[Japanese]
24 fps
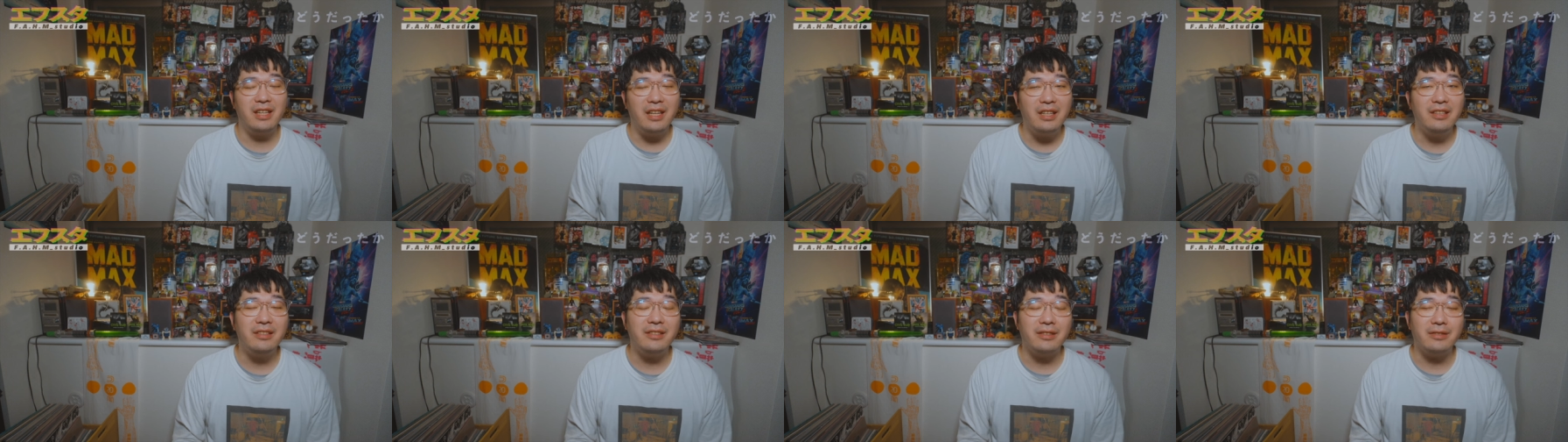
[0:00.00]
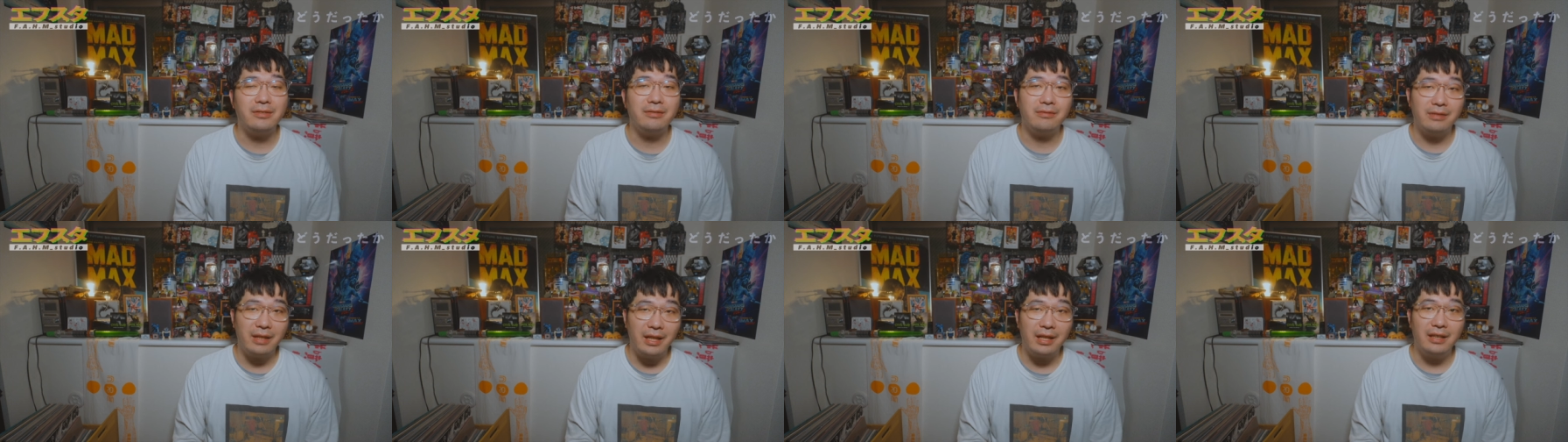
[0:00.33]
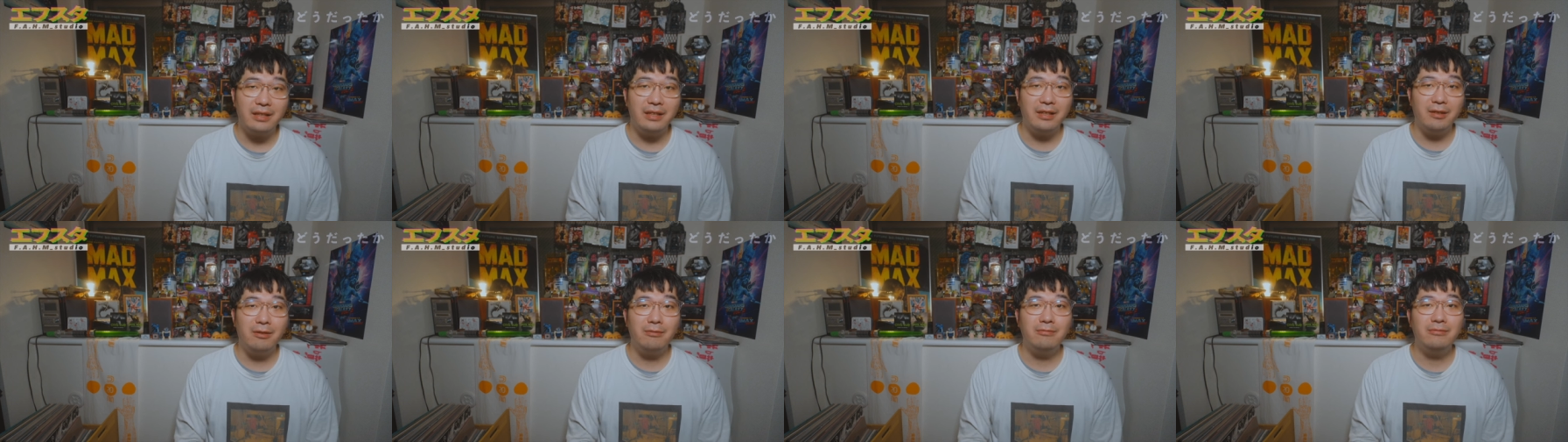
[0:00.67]
ないんですよ
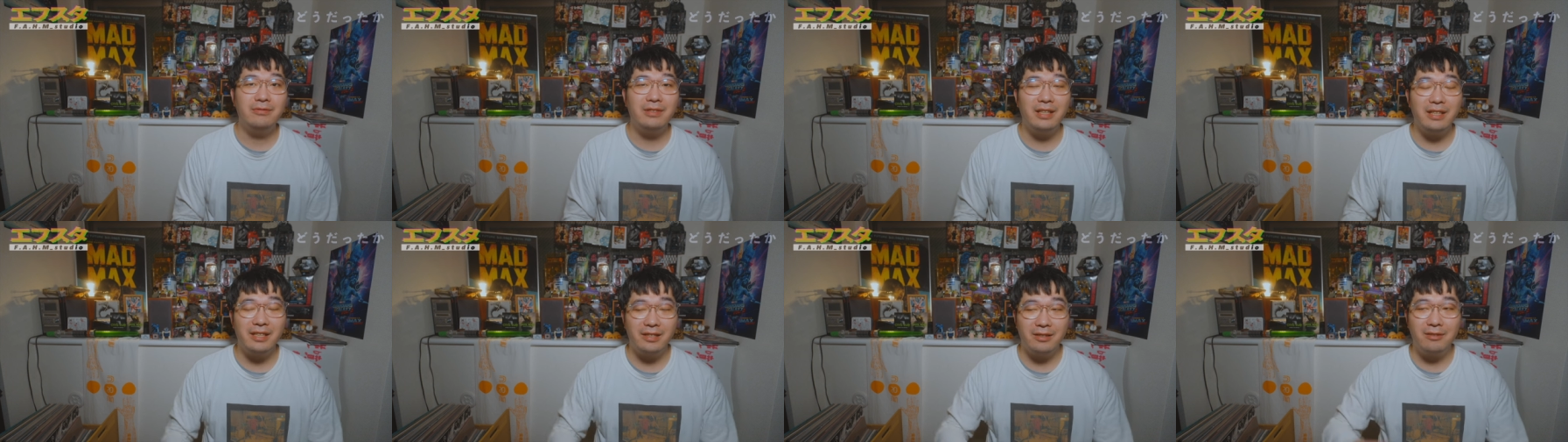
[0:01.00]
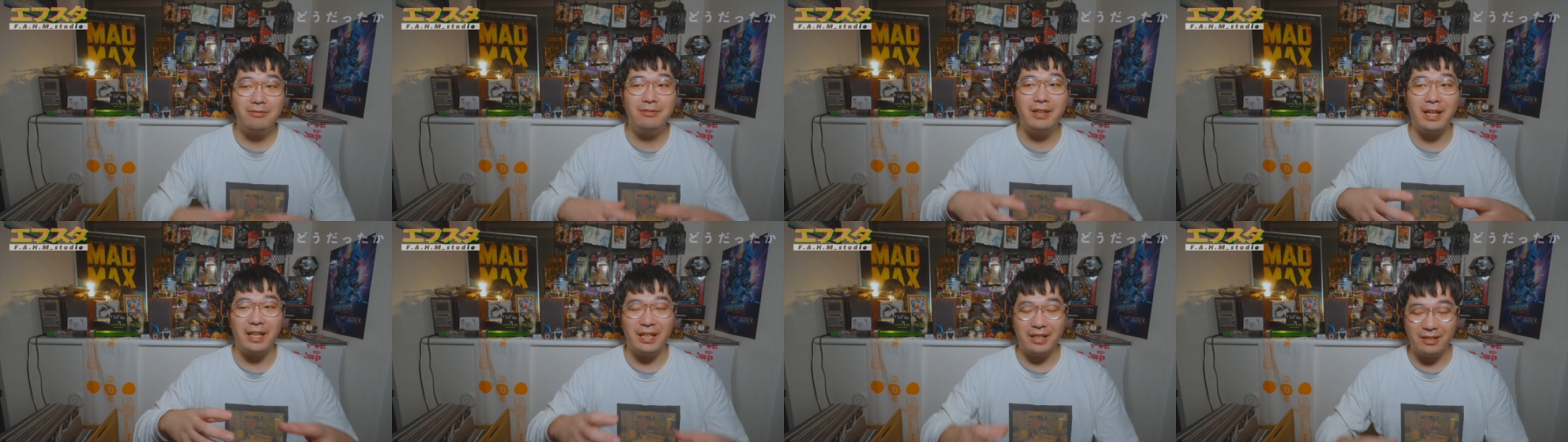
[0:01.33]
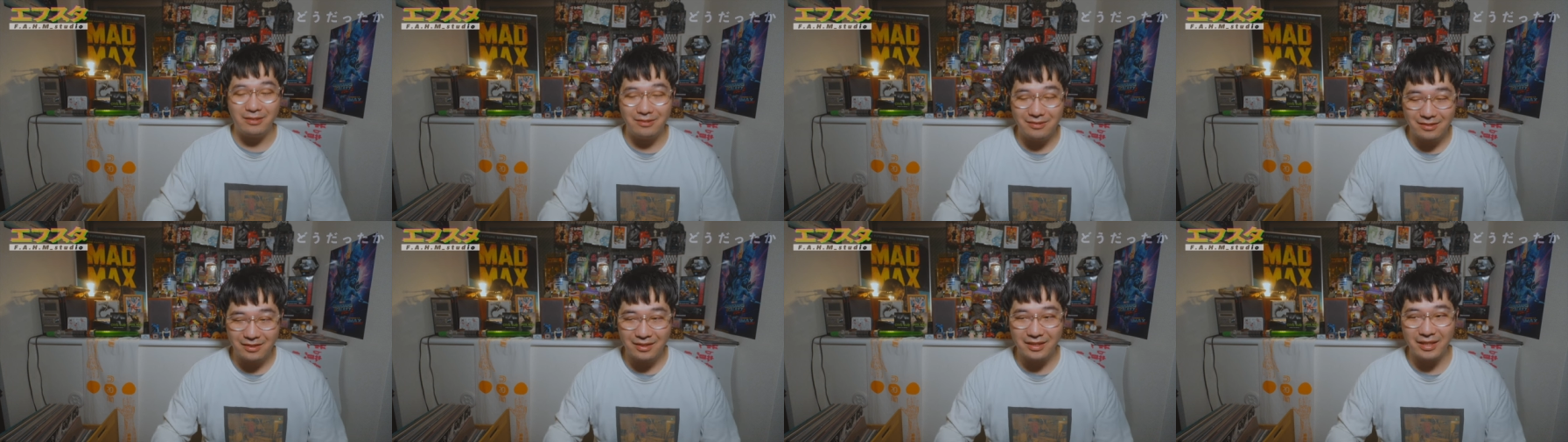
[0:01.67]
ねいろんな人がい
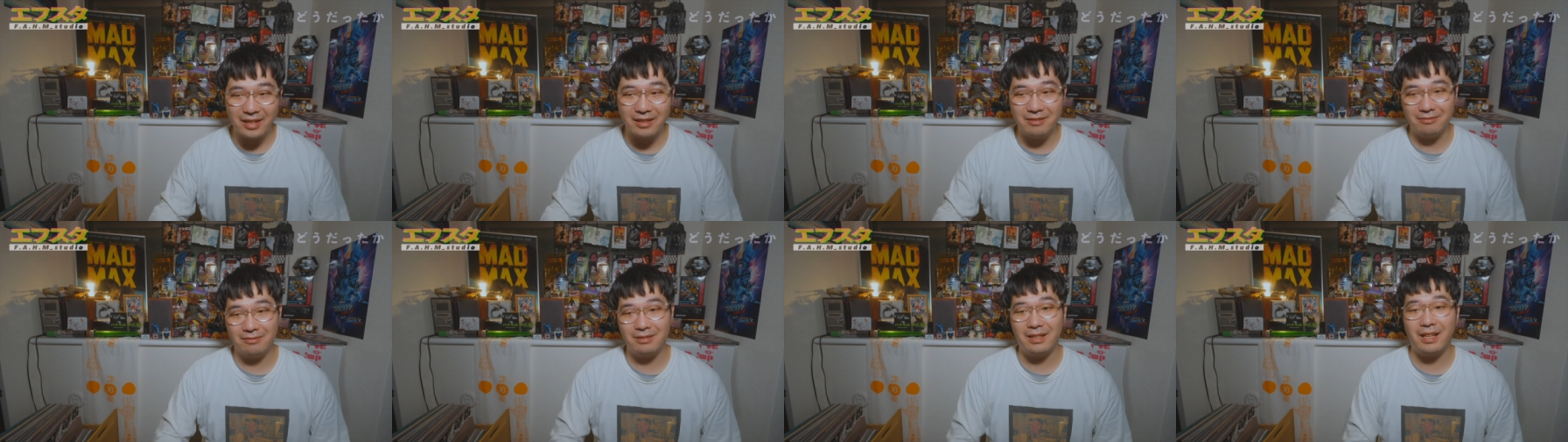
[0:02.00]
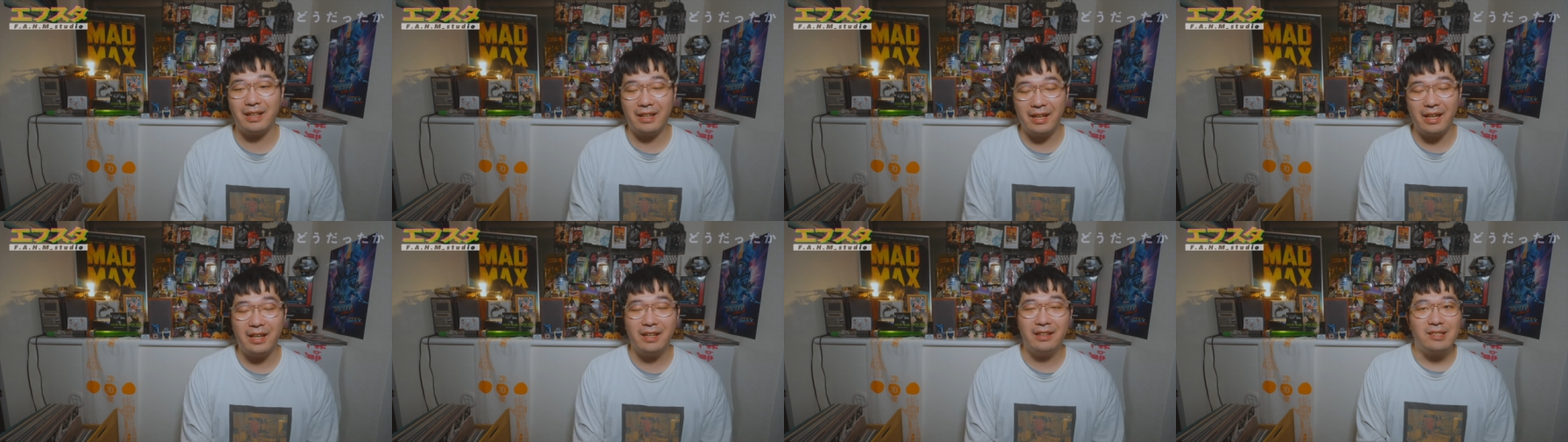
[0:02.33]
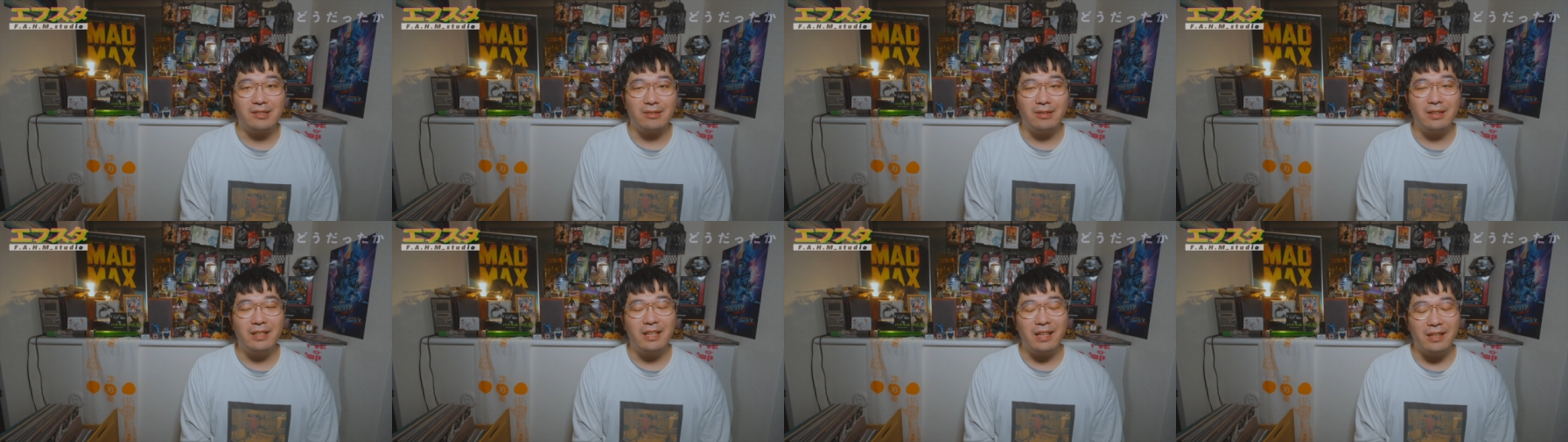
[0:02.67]
るっていうだけ
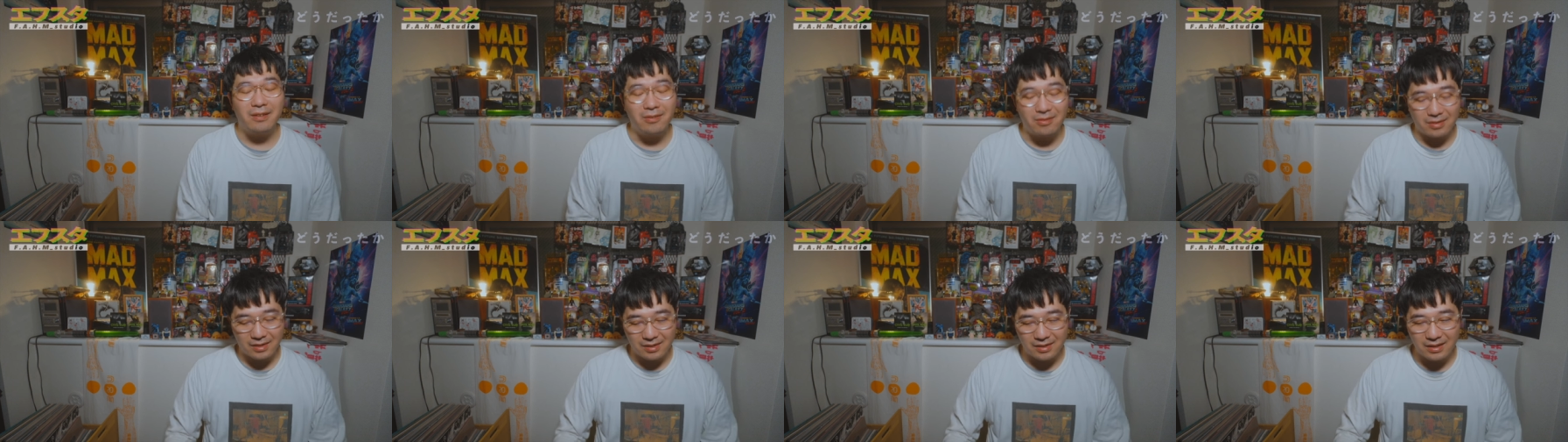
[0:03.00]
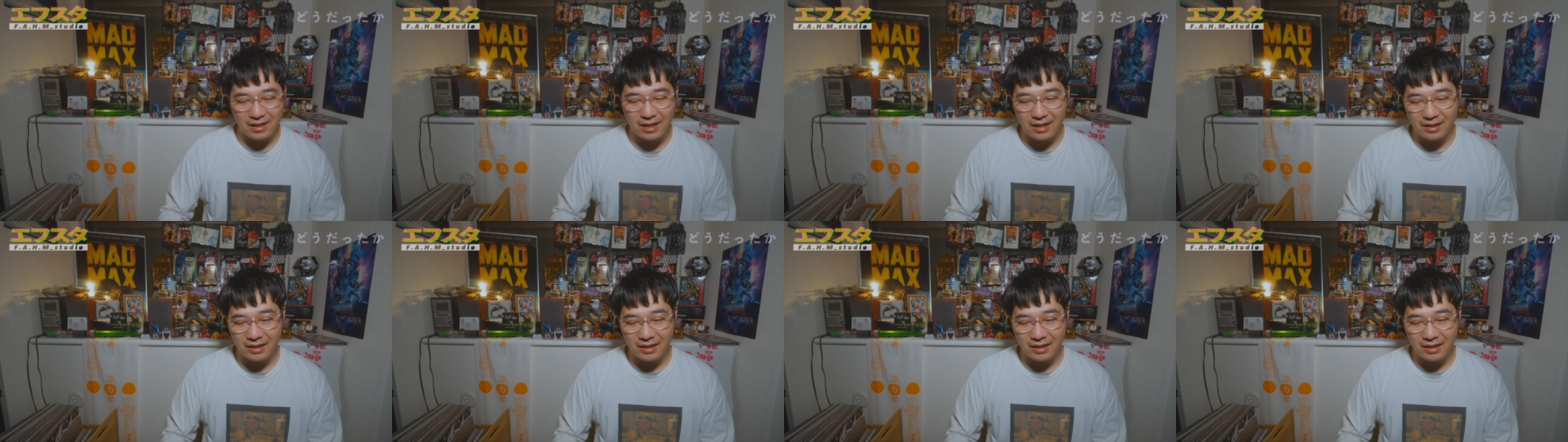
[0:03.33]
それだけを伝